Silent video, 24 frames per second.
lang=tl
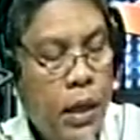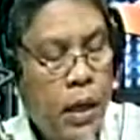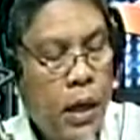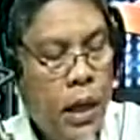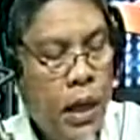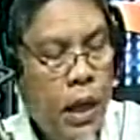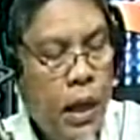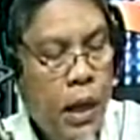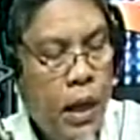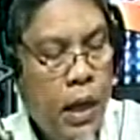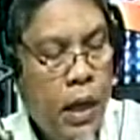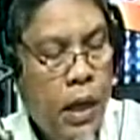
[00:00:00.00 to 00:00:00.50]

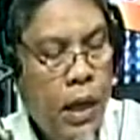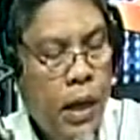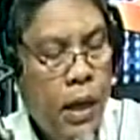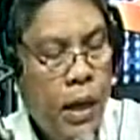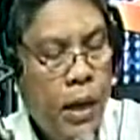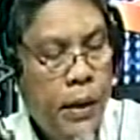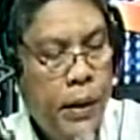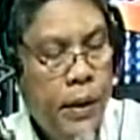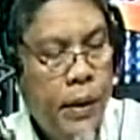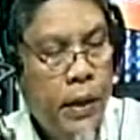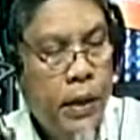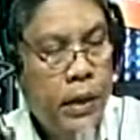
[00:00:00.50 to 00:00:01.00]

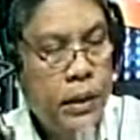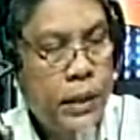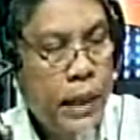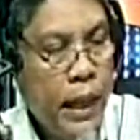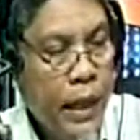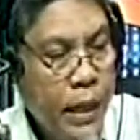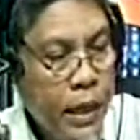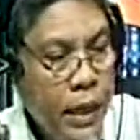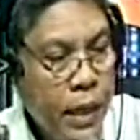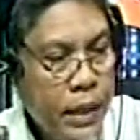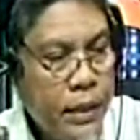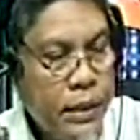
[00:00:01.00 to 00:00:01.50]
uh, sa
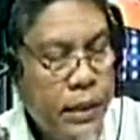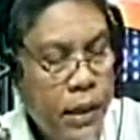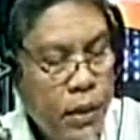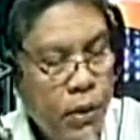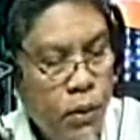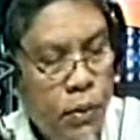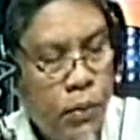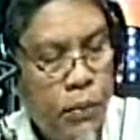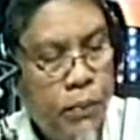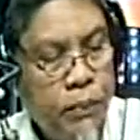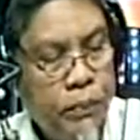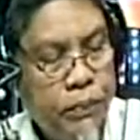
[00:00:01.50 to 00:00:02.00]
English
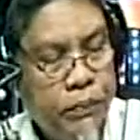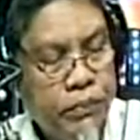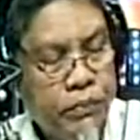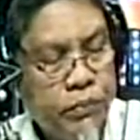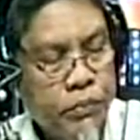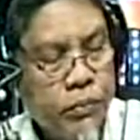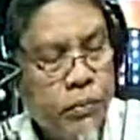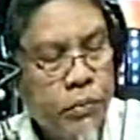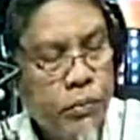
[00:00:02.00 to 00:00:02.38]
ano? Opo.